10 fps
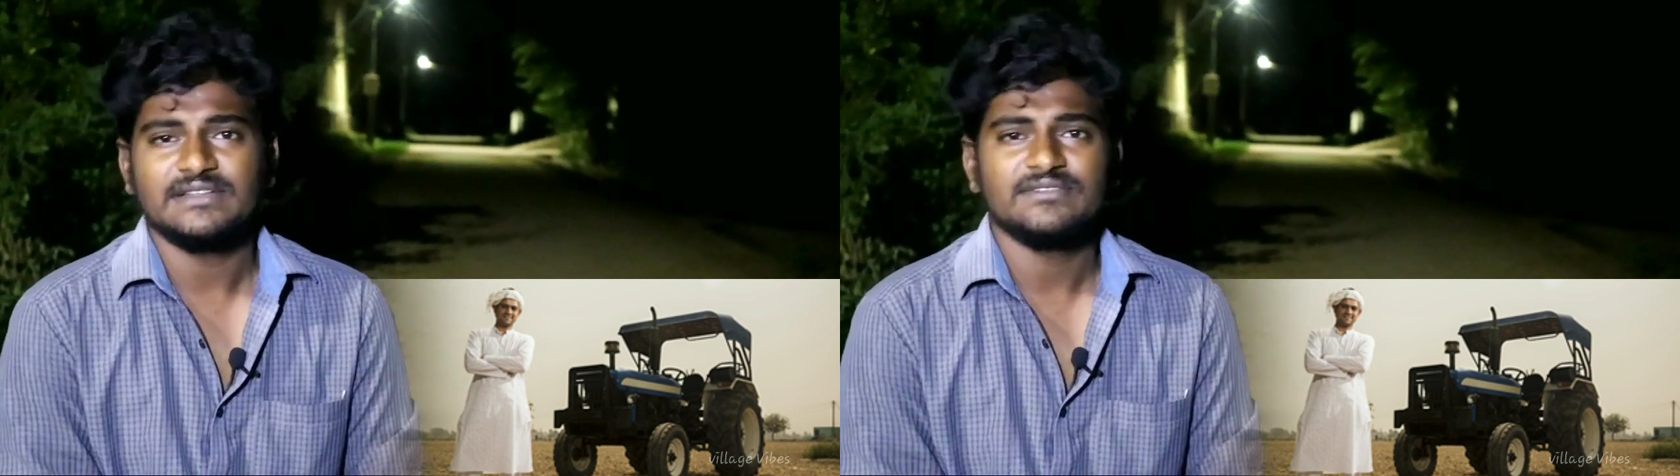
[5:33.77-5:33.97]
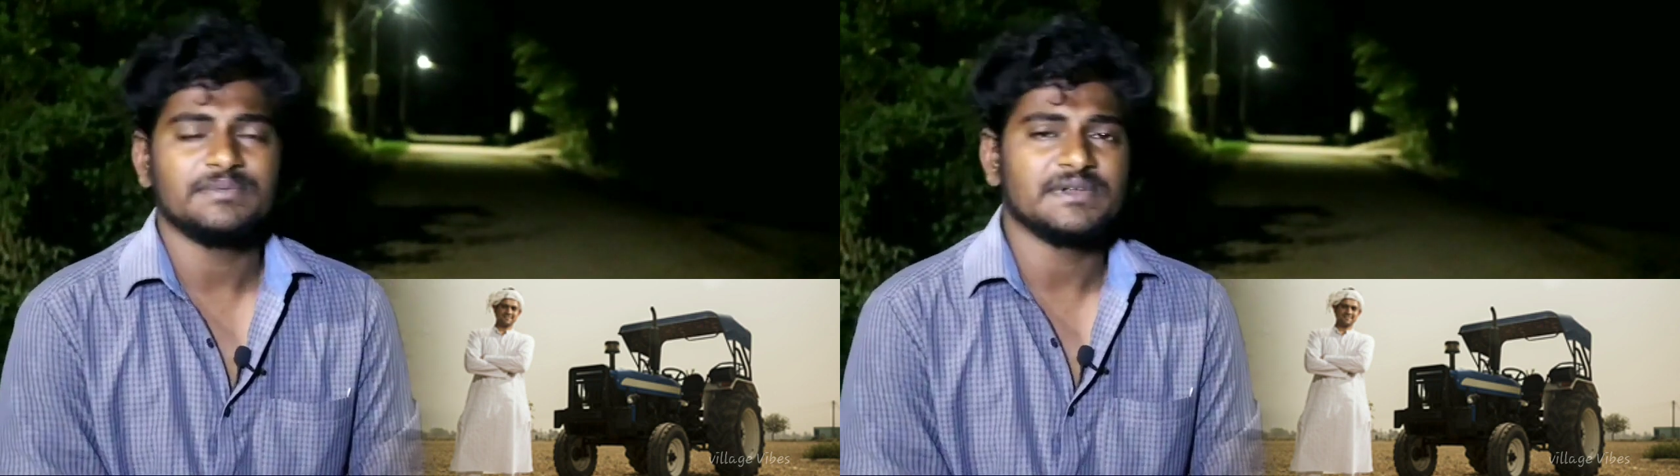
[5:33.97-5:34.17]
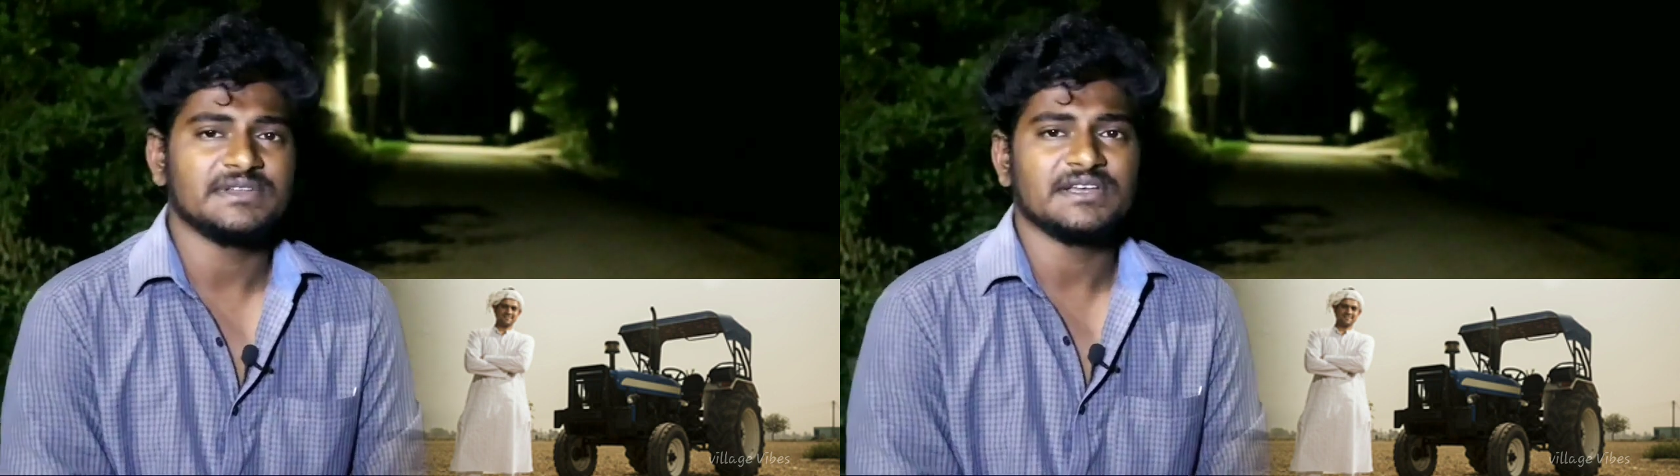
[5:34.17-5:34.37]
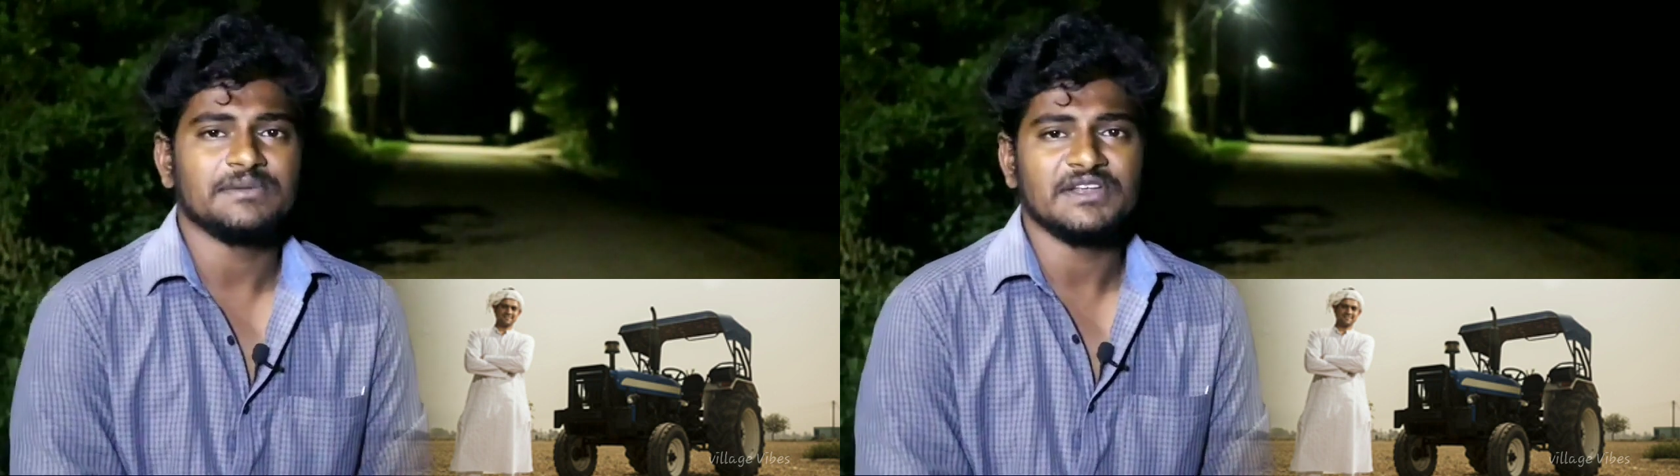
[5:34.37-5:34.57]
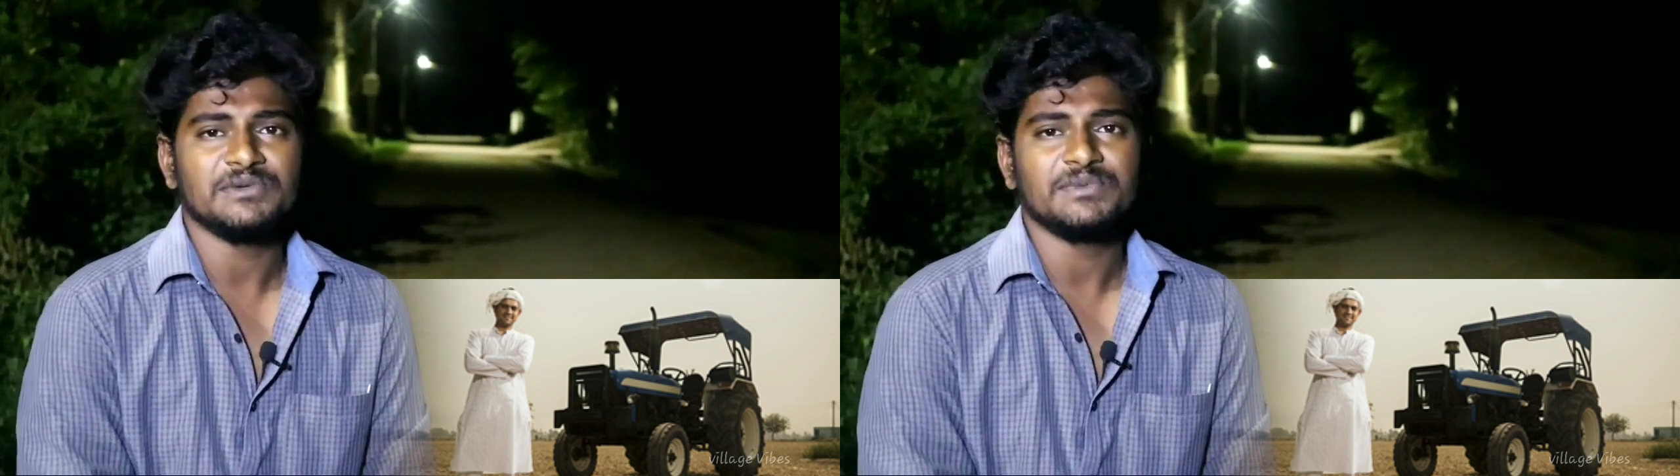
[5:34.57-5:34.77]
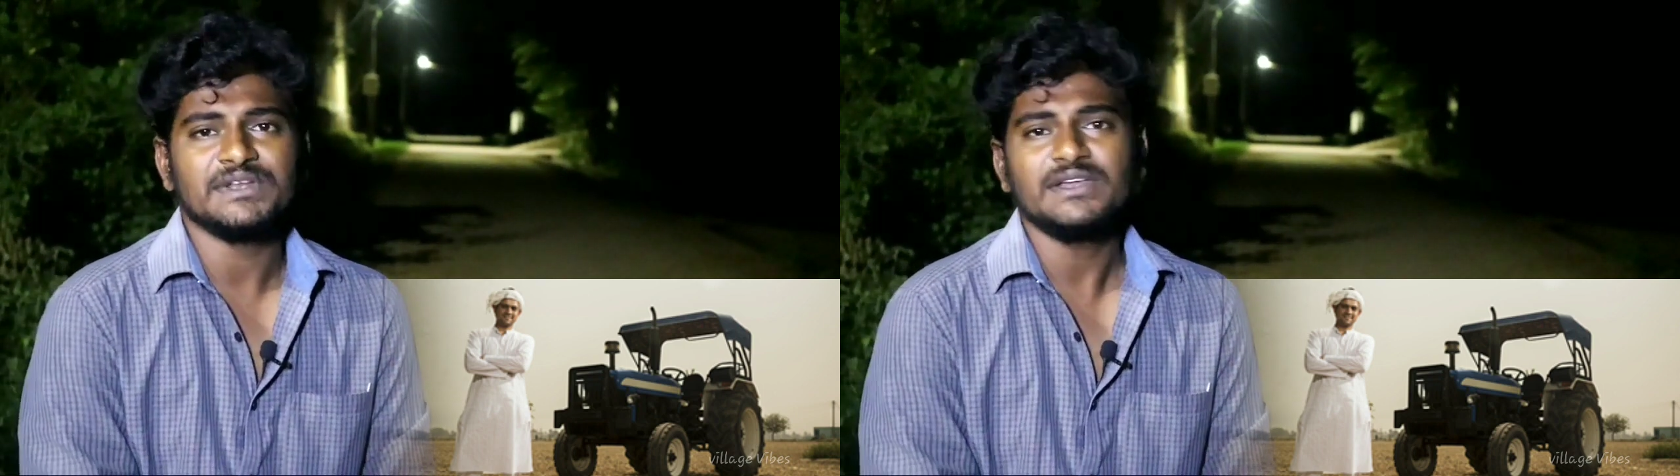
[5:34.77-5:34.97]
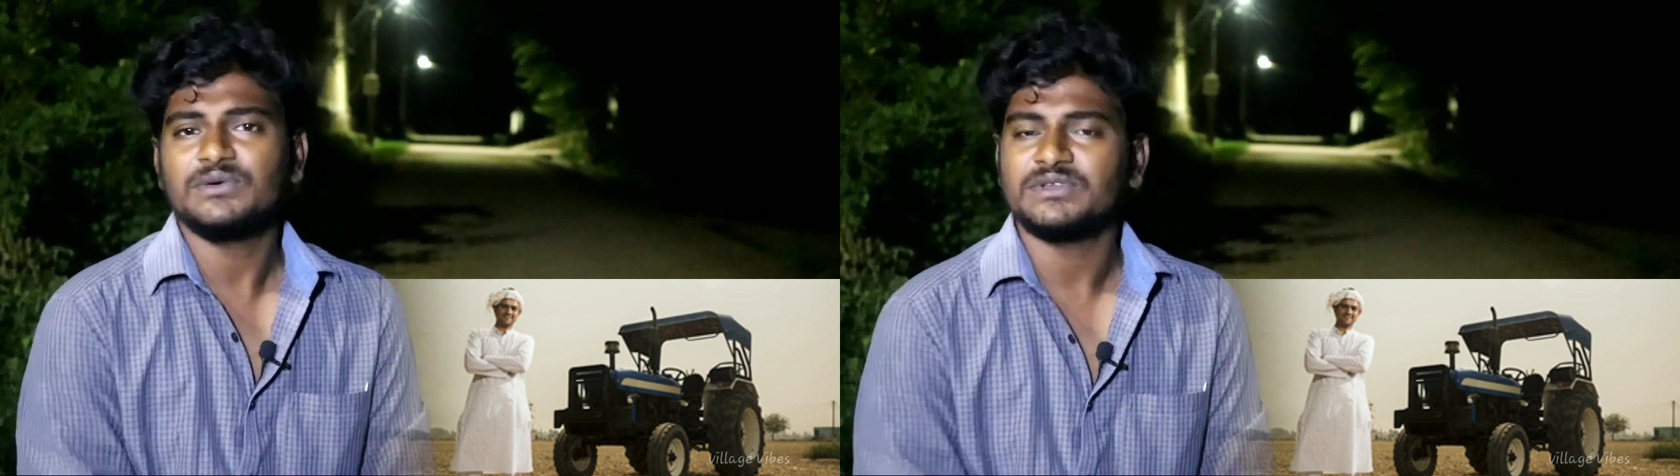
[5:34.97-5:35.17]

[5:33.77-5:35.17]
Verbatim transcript: అనేవి విపరీతంగా పెరిగిపోయినాయి